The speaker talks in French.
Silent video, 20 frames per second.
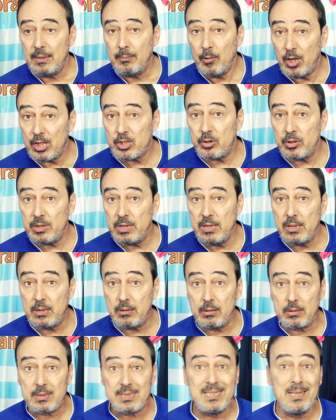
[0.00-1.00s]
Moi, je dis
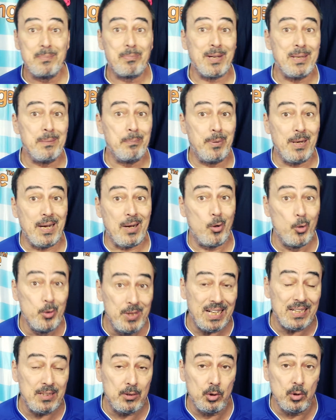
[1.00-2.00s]
que s'ils prennent pas
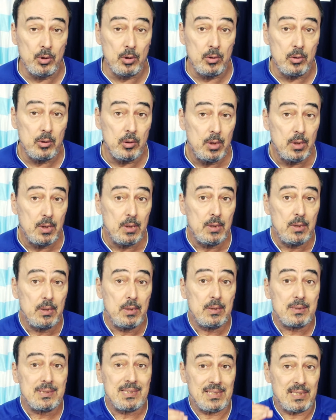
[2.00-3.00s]
Ronaldo,
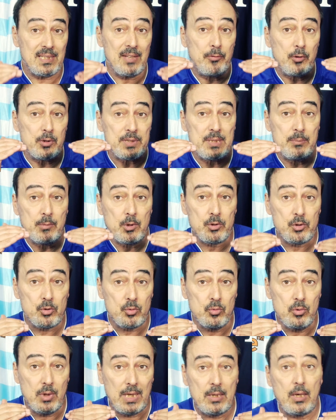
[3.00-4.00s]
ça sera forcément en
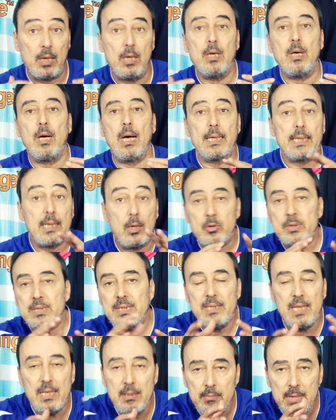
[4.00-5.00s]
dessous. Alors, il y a
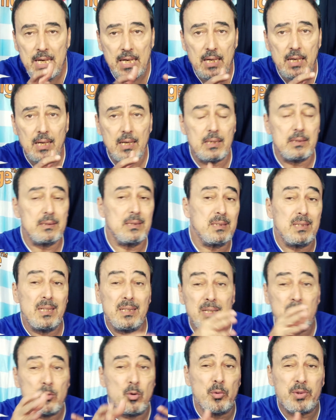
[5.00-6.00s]
aussi Neymar, il y a
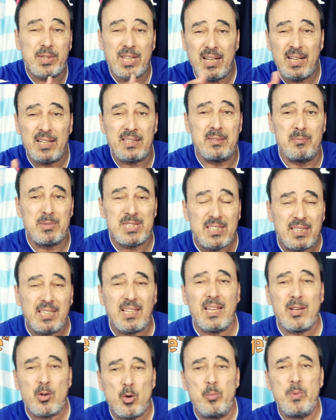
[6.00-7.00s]
des contacts, mais c'est
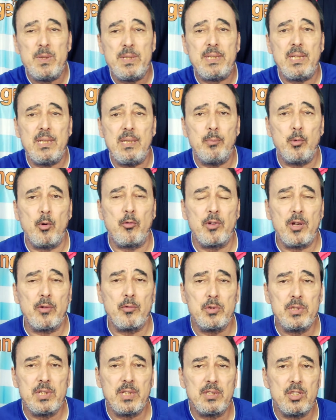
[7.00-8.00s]
très compliqué pour faire
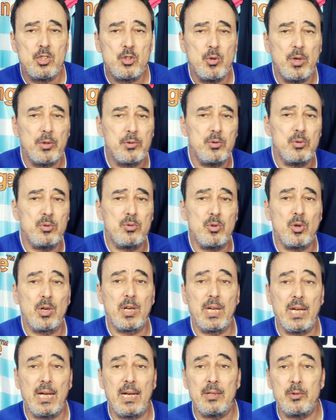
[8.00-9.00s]
venir des joueurs du,
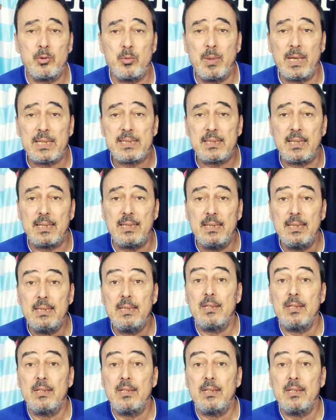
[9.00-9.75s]
Real, du Barça.